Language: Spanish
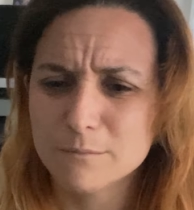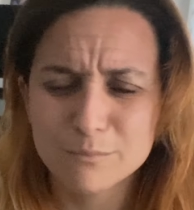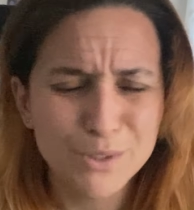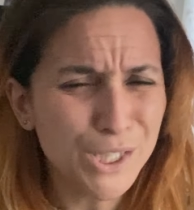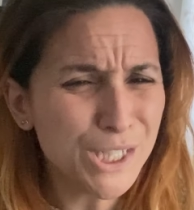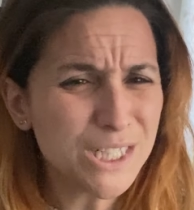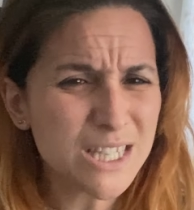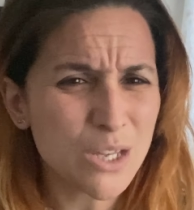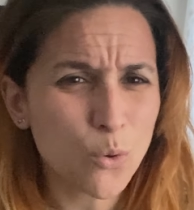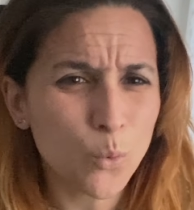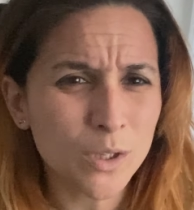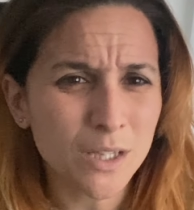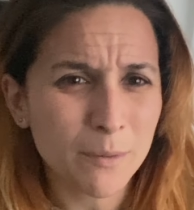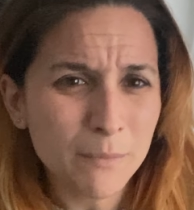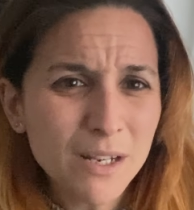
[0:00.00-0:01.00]
tienes
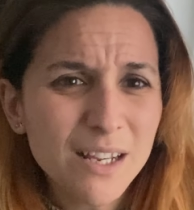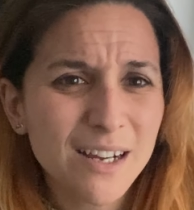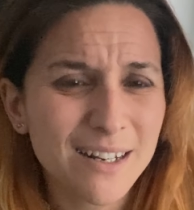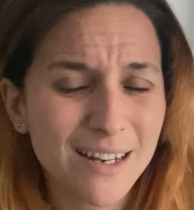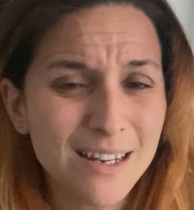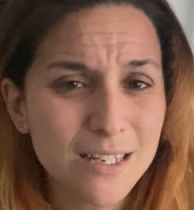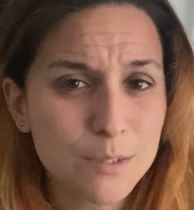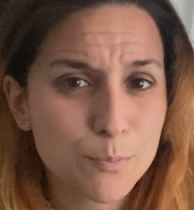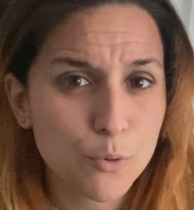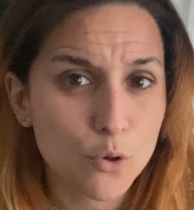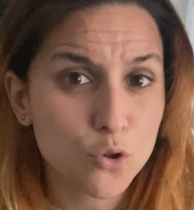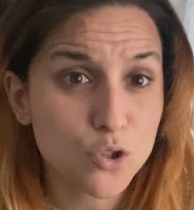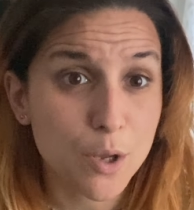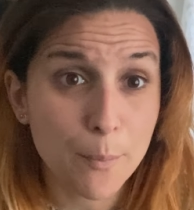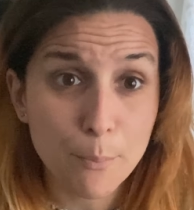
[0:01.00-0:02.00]
50.000 canales por
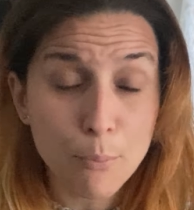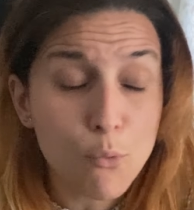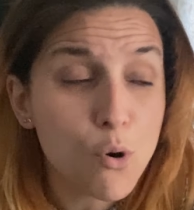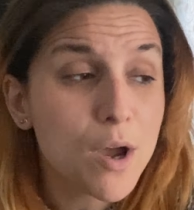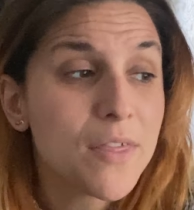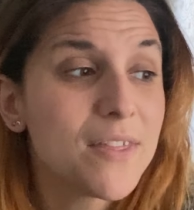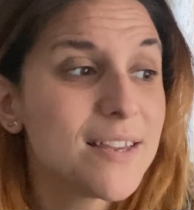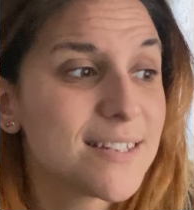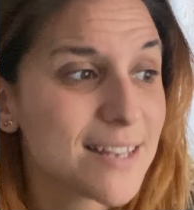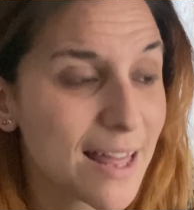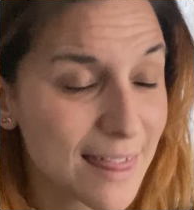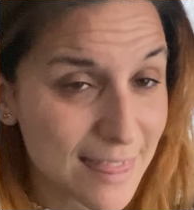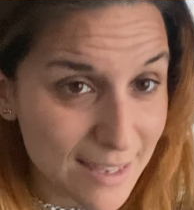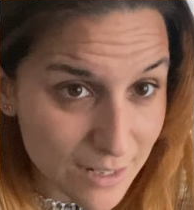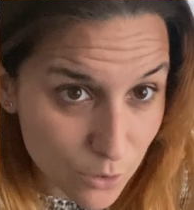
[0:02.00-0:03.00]
los que puedes
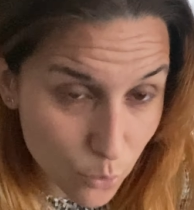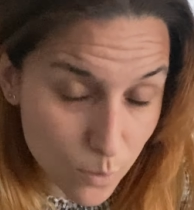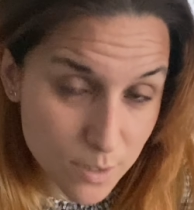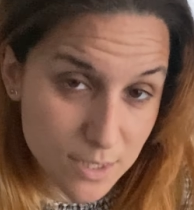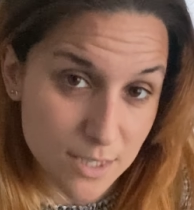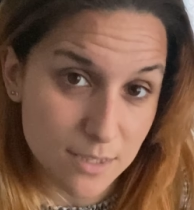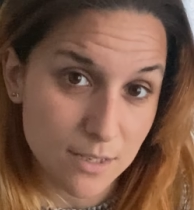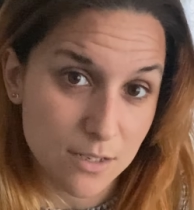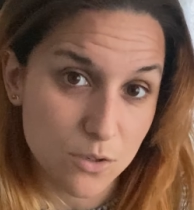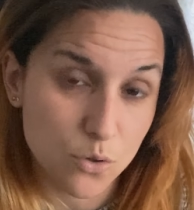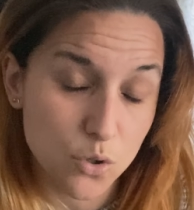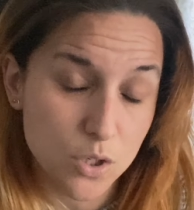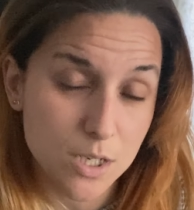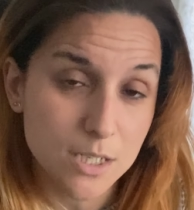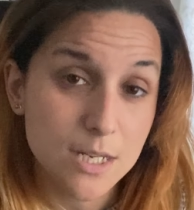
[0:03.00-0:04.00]
hacer todas estas
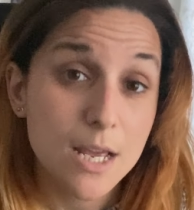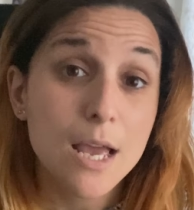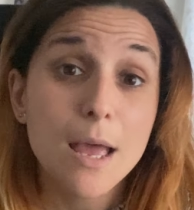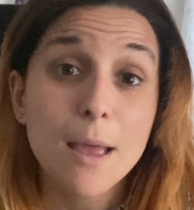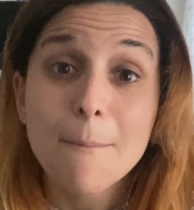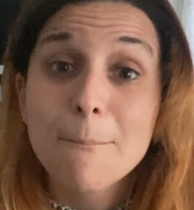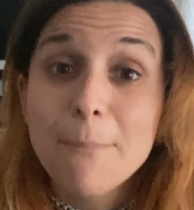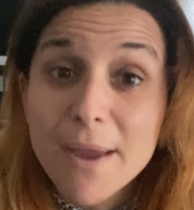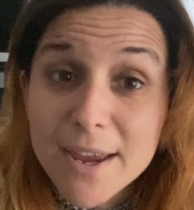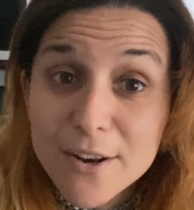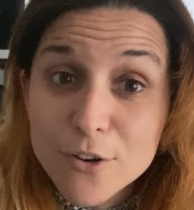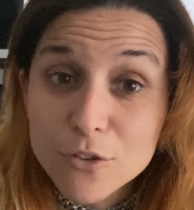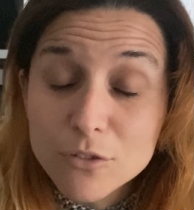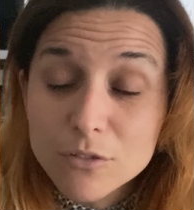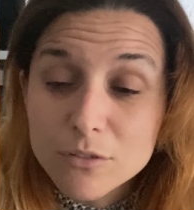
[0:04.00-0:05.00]
cosas,
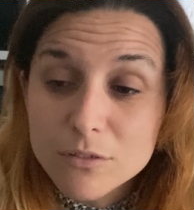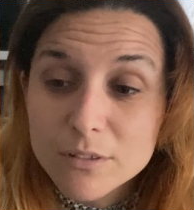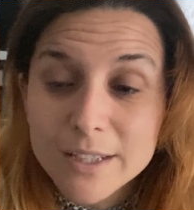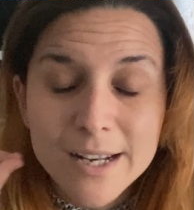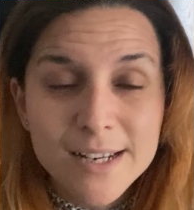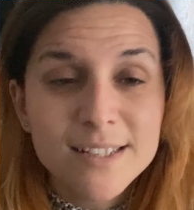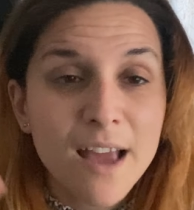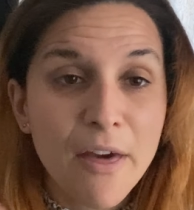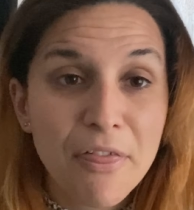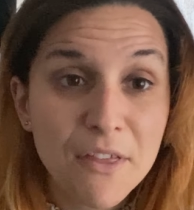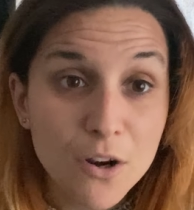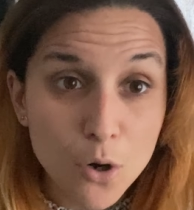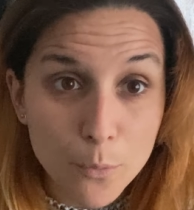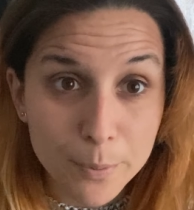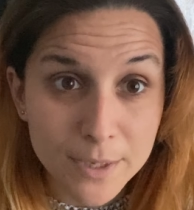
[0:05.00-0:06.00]
pero tienes que
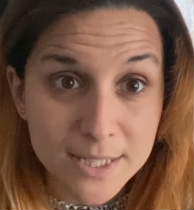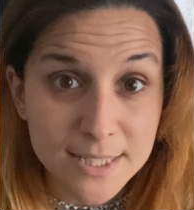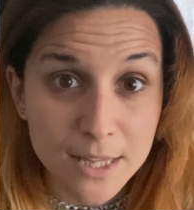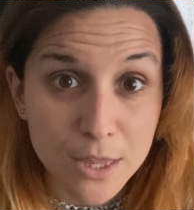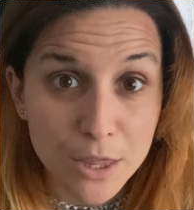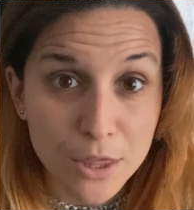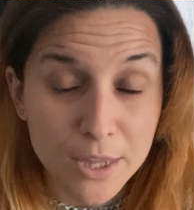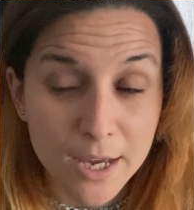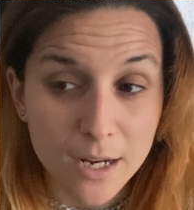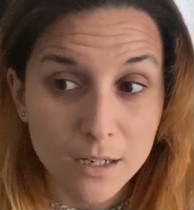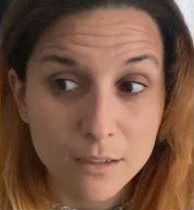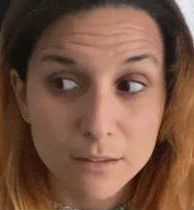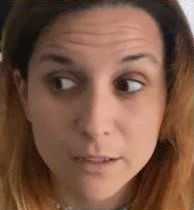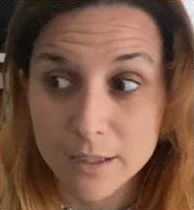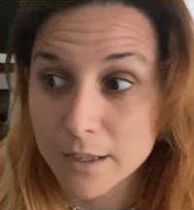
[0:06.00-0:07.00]
hacerlo
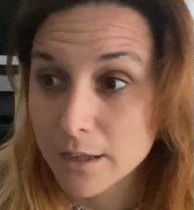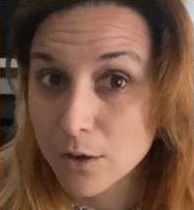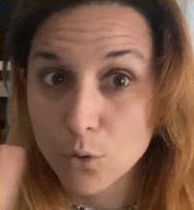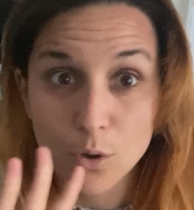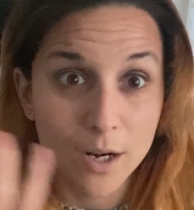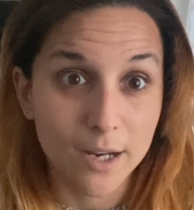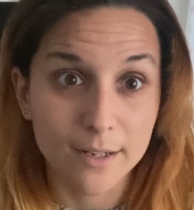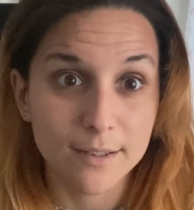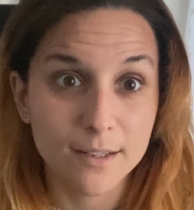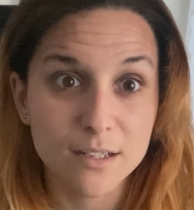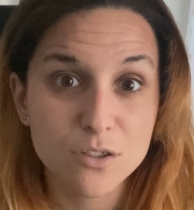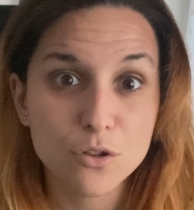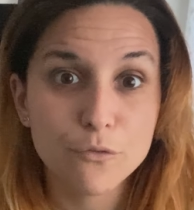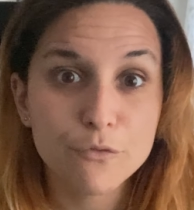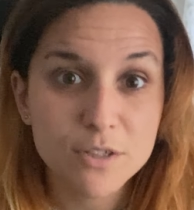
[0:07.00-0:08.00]
presencial. Eh, hola, ni que
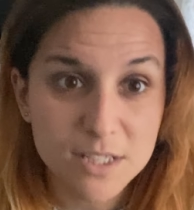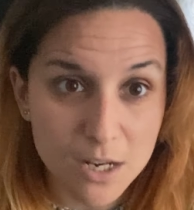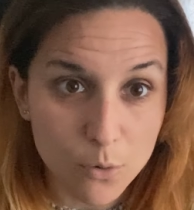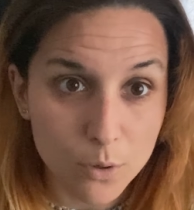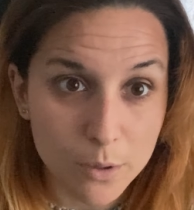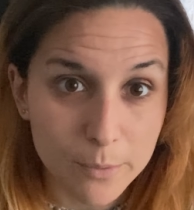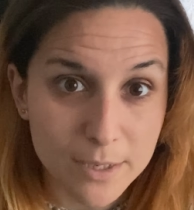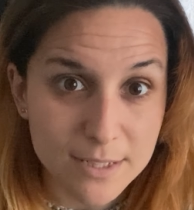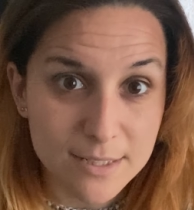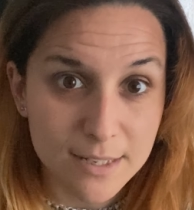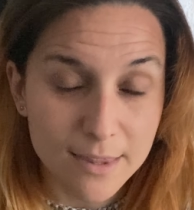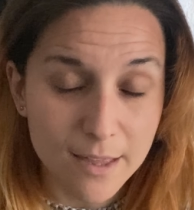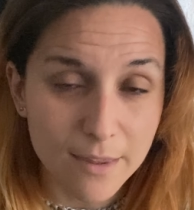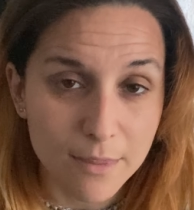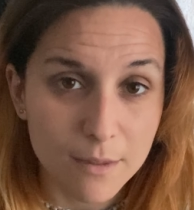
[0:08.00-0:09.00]
esto fuese la
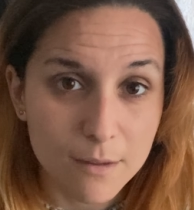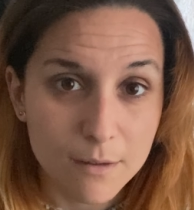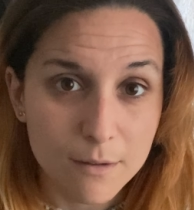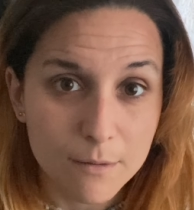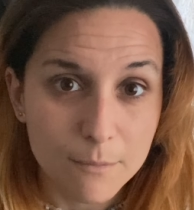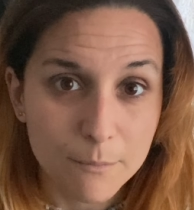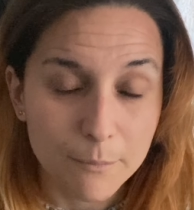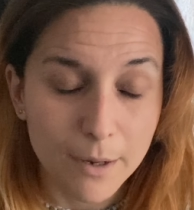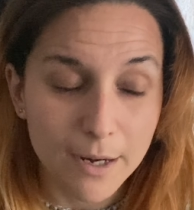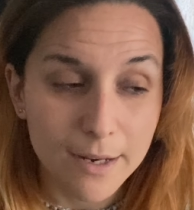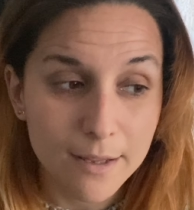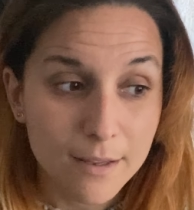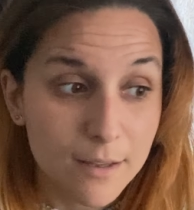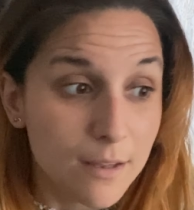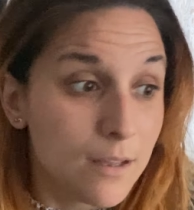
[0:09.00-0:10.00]
universidad,
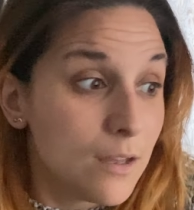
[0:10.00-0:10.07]
¿vale?